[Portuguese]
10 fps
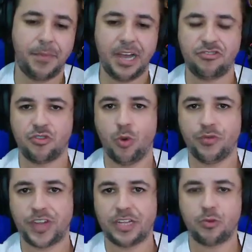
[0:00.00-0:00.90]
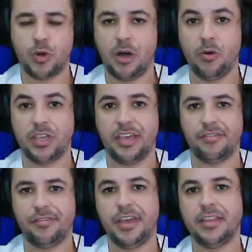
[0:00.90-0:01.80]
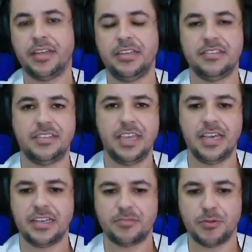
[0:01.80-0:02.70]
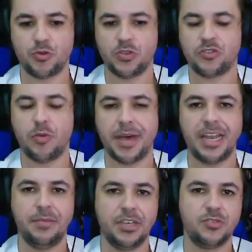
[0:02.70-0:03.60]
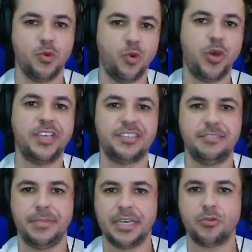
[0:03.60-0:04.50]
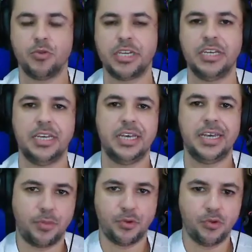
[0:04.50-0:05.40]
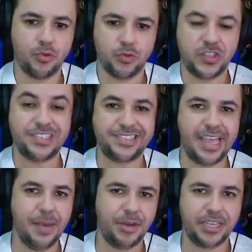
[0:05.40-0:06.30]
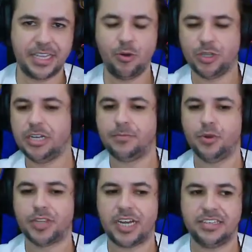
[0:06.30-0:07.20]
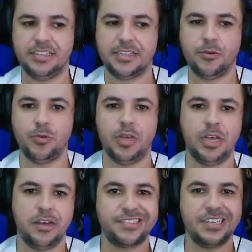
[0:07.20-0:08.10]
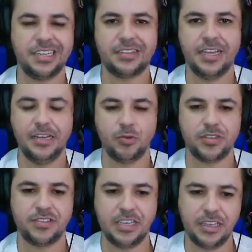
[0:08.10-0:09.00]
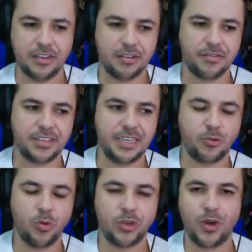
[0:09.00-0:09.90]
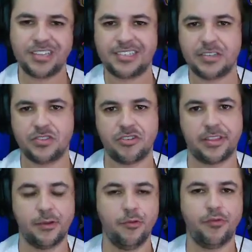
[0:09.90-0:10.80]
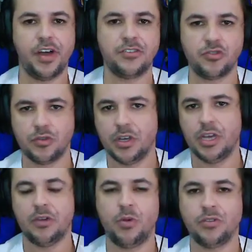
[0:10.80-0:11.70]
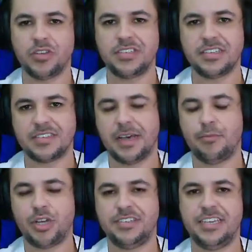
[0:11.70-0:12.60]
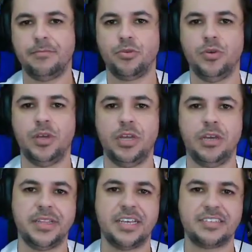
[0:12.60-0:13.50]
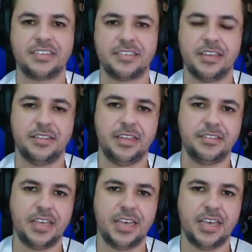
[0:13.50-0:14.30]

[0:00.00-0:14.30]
para parte contratual, que é feita ali sem as pessoas tomarem mesmo o conhecimento, né, do próprio sistema que está rodando por trás. Então, facilitando assim, fazendo com que o acesso seja tão fácil quanto acessar, por exemplo, uma dessas